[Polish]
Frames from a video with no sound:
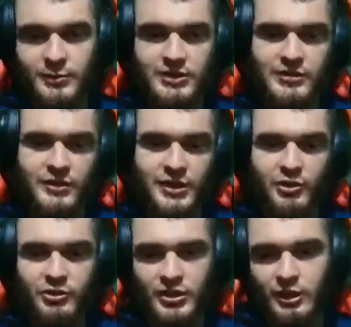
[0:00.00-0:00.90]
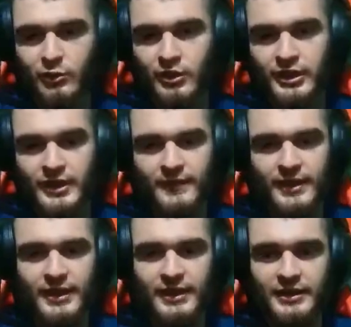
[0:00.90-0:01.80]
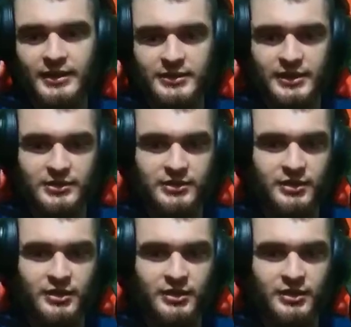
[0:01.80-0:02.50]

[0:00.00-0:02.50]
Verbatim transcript: przeciwnika do szału, i wiele innych rzeczy.